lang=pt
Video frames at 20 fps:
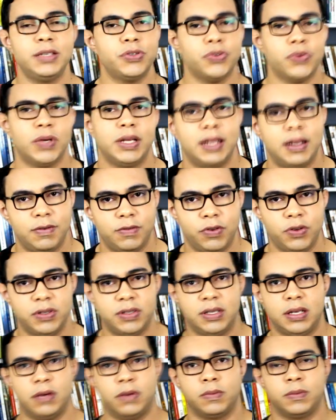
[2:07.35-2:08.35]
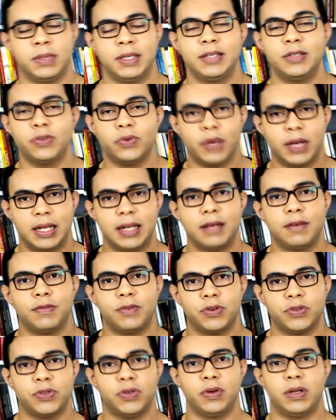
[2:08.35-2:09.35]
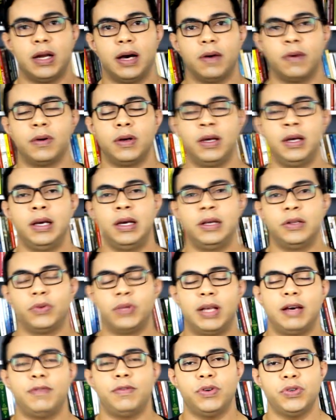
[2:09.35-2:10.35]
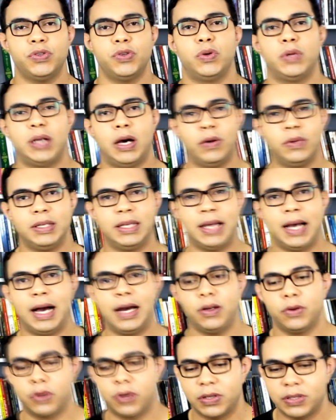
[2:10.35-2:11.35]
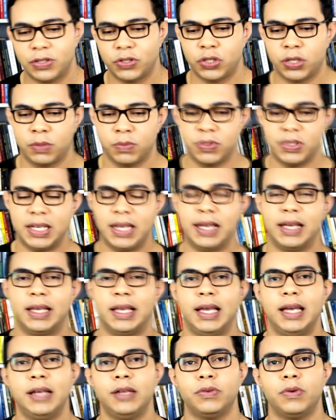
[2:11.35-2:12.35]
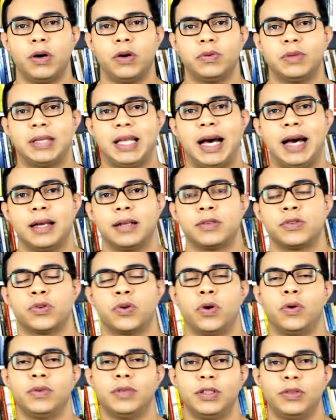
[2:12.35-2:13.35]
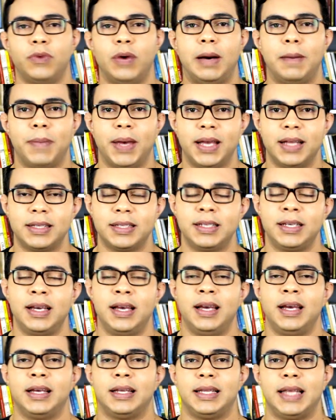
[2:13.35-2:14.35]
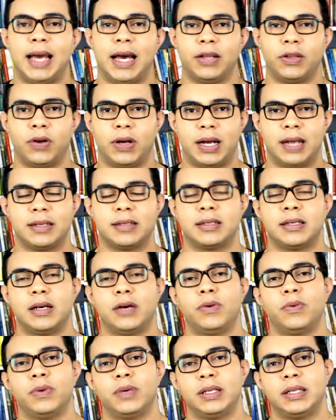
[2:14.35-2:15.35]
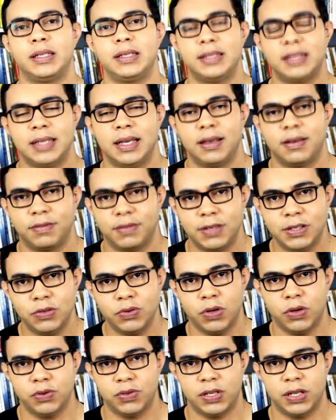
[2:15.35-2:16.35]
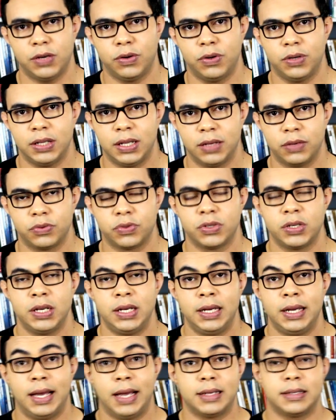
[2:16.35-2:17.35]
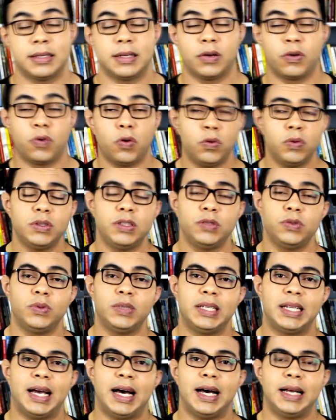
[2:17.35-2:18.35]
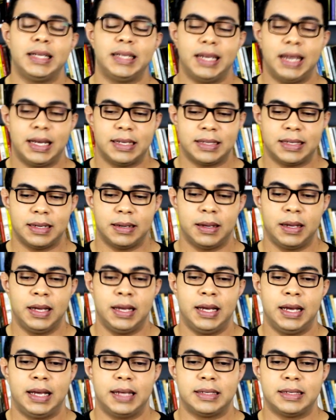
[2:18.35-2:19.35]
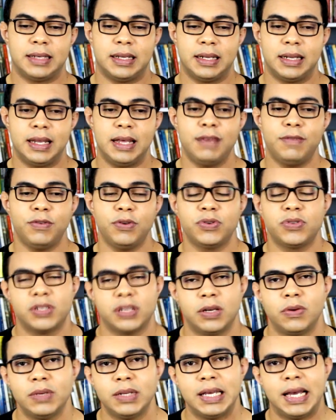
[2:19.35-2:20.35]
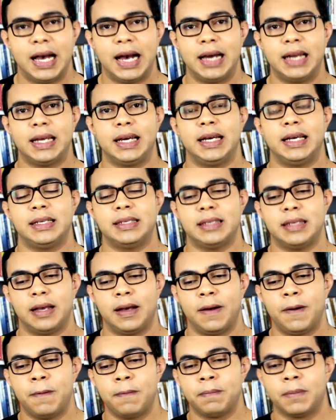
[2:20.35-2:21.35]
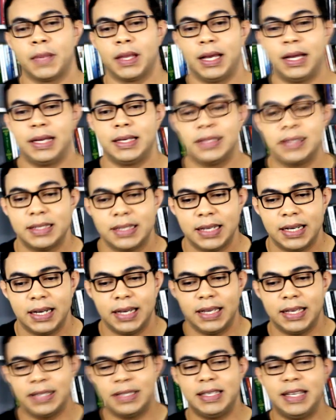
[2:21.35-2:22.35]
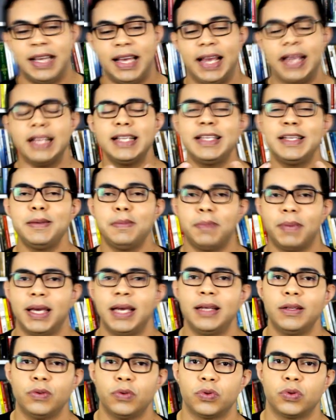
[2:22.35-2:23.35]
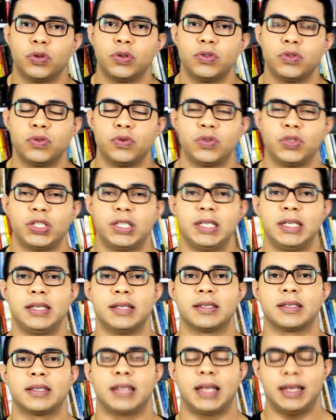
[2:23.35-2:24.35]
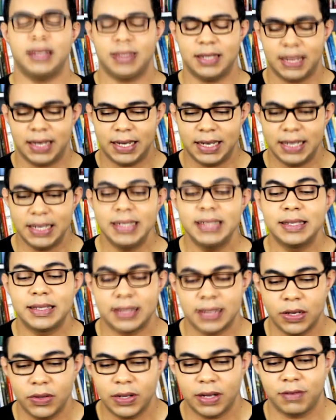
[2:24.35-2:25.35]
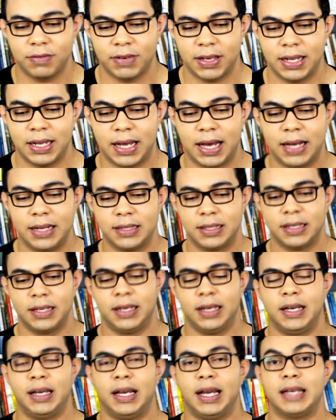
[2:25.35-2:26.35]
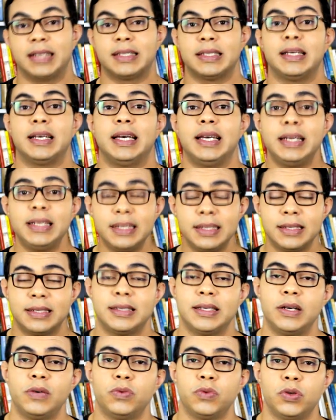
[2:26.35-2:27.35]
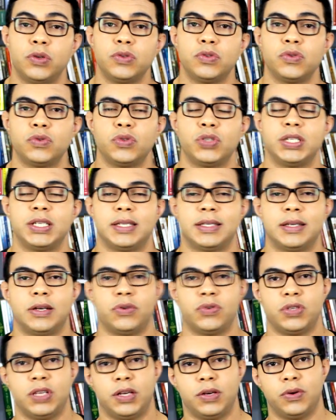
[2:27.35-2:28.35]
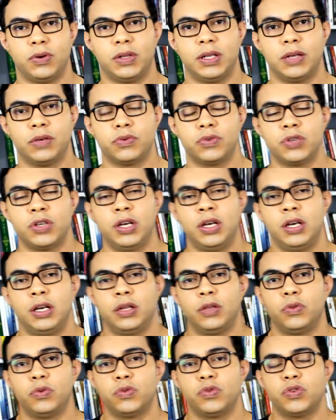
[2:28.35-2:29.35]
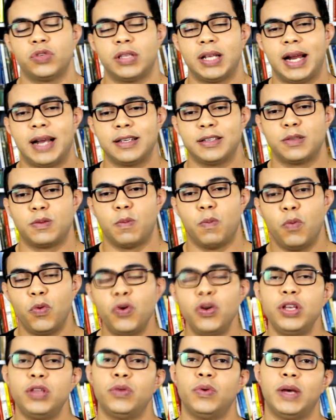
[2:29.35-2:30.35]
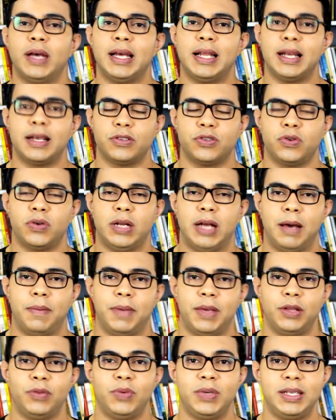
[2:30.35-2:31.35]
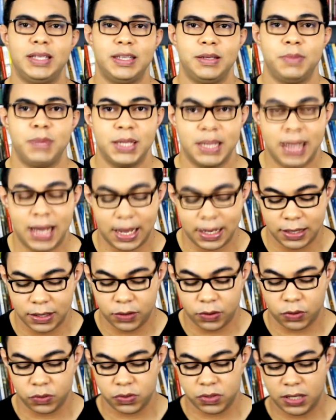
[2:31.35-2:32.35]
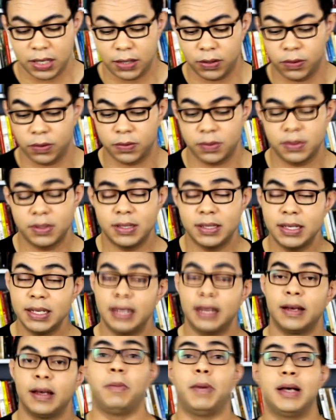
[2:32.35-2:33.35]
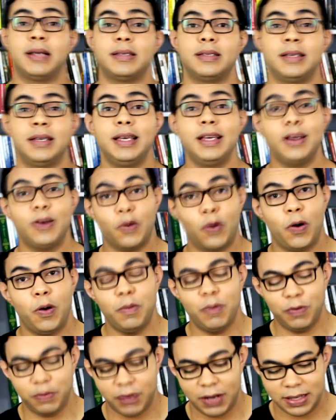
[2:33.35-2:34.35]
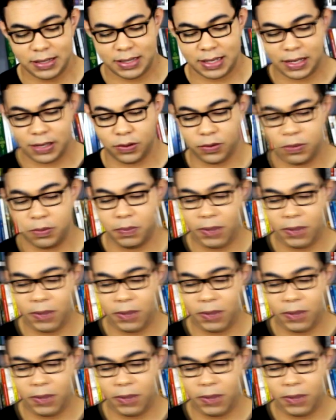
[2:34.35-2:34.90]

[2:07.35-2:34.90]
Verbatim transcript: Isso é devoção, isso é devocional. No devocional diário, nós estamos erguendo altares continuamente de adoração, de serviço ao Senhor Deus. Essa continuidade, essa, essa devoção diária, essa, essa, esse rendimento todos os dias, né? essa rendição, na verdade, essa rendição todos os dias ao Senhor Deus nos traz muito relacionamento, intimidade com o Senhor. Sim, mas e como fazê-lo?